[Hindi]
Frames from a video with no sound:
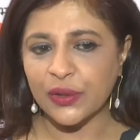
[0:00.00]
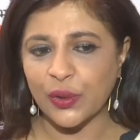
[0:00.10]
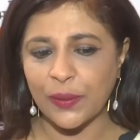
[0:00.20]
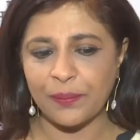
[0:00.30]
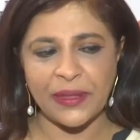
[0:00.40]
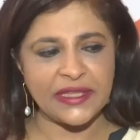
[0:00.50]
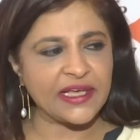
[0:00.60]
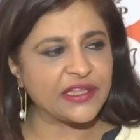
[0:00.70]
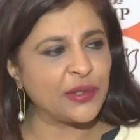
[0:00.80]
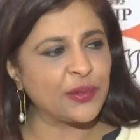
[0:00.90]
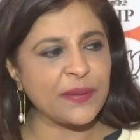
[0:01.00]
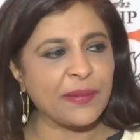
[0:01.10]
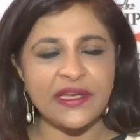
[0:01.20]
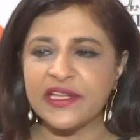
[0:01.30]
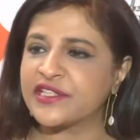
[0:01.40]
तो मैं देखती हूँ कि
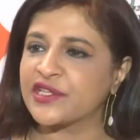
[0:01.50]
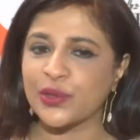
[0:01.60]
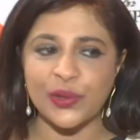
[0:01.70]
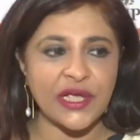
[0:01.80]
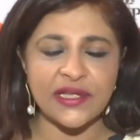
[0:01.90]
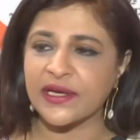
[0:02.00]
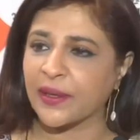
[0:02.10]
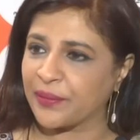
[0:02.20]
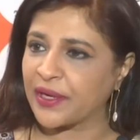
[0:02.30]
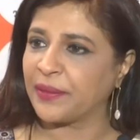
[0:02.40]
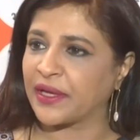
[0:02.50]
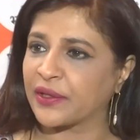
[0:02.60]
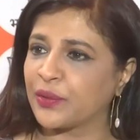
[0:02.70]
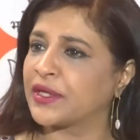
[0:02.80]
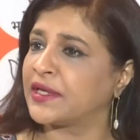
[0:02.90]
मनीष सिसोडिया के कमरे में
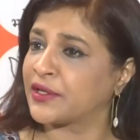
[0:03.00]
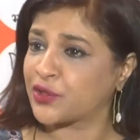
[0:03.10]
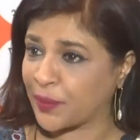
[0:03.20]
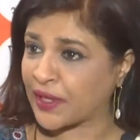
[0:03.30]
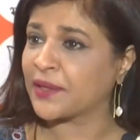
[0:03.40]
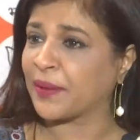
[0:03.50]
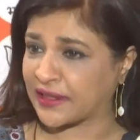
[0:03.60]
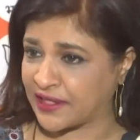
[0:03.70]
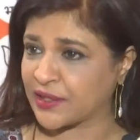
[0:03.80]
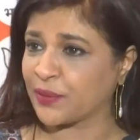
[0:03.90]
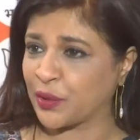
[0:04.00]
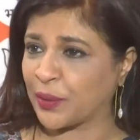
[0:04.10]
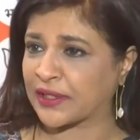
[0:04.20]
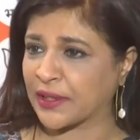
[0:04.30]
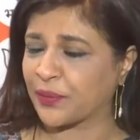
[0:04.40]
क्योंकि ये सुबह की बात थी जब
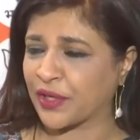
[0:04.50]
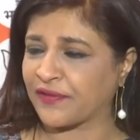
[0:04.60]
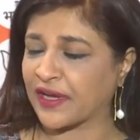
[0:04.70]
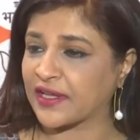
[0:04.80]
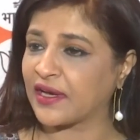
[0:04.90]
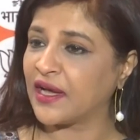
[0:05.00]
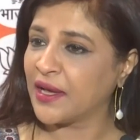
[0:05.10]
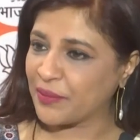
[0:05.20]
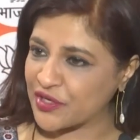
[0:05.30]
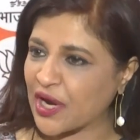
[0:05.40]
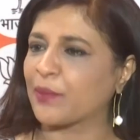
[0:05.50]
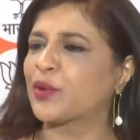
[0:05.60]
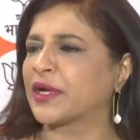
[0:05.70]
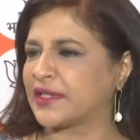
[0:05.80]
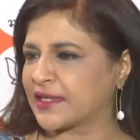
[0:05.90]
हुआ था पूरा वाक्य मैं शाम
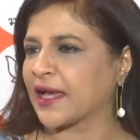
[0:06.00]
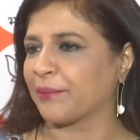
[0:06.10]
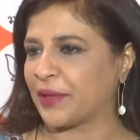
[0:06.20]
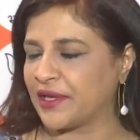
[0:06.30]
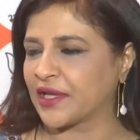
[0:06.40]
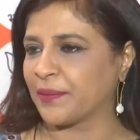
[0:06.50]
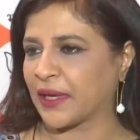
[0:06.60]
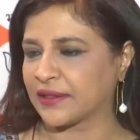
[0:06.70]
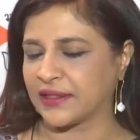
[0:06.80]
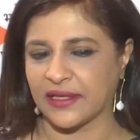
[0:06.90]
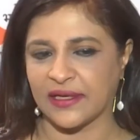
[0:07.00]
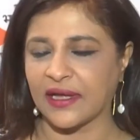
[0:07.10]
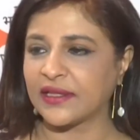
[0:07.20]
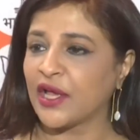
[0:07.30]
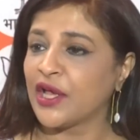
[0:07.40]
को गई थी कैंपेनिंग के बाद देर
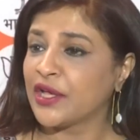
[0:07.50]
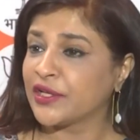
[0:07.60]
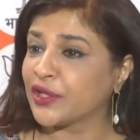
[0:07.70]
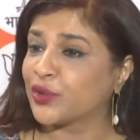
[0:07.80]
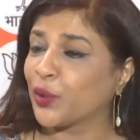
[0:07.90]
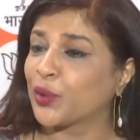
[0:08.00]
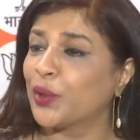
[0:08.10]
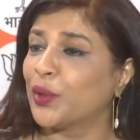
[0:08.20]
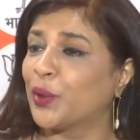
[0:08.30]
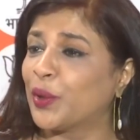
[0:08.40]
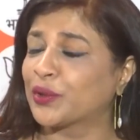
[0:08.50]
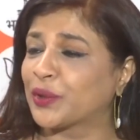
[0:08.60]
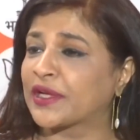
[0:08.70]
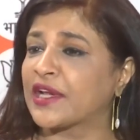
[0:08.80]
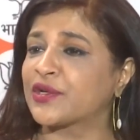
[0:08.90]
रात ये दोनों लोग
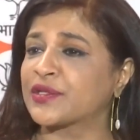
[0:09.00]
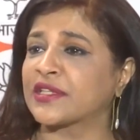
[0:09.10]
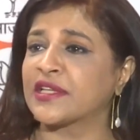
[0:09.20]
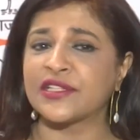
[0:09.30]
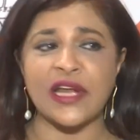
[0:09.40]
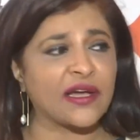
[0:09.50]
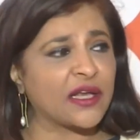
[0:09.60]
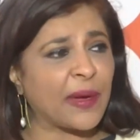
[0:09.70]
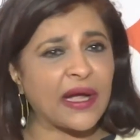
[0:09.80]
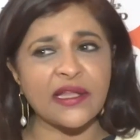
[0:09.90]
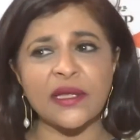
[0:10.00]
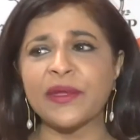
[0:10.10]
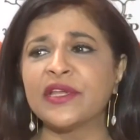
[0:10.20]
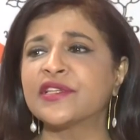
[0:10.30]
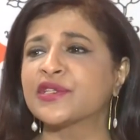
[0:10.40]
दुर्गेश और सतीश जागर बाकायदा
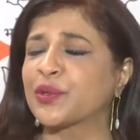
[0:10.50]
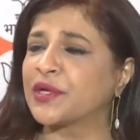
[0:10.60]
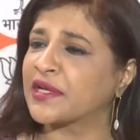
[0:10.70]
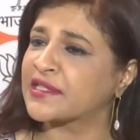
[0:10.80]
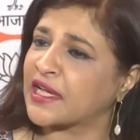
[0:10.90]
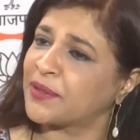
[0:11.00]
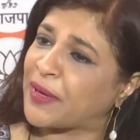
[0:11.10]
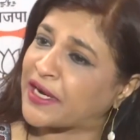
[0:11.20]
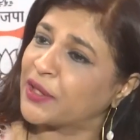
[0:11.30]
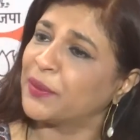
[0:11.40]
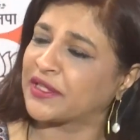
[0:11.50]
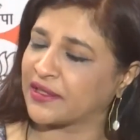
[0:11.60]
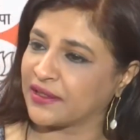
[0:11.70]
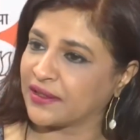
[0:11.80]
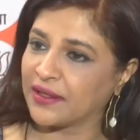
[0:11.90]
मनीष सिसोडिया के साथ बैठे हुए
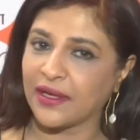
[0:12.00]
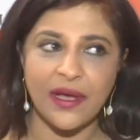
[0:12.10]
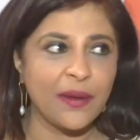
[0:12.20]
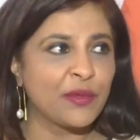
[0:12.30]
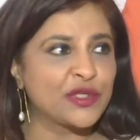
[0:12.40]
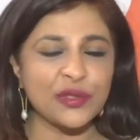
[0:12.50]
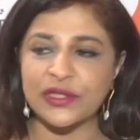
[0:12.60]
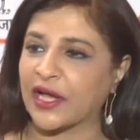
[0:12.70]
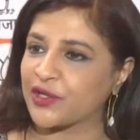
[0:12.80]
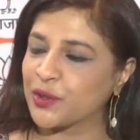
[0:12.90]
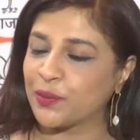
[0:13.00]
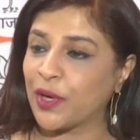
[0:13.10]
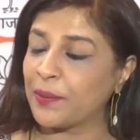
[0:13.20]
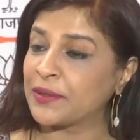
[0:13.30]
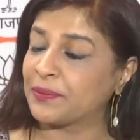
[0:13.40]
थे मुझे तो ताज्जुब
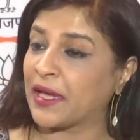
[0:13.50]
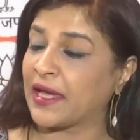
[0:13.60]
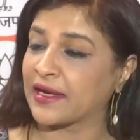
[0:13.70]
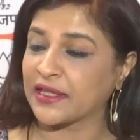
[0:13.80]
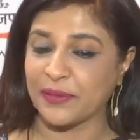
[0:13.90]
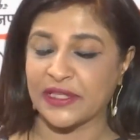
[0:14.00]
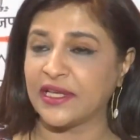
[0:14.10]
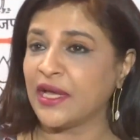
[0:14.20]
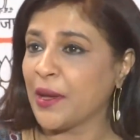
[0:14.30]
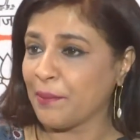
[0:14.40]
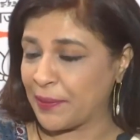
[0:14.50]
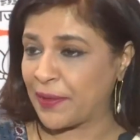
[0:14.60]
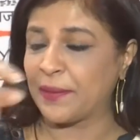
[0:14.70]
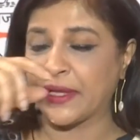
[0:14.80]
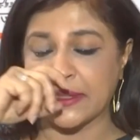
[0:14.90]
हुआ मैं हैरत में थी मैं
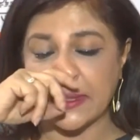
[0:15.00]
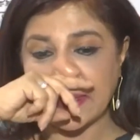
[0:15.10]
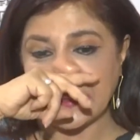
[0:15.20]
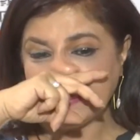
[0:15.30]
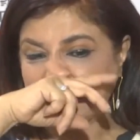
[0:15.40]
फिर मैं अंदर गई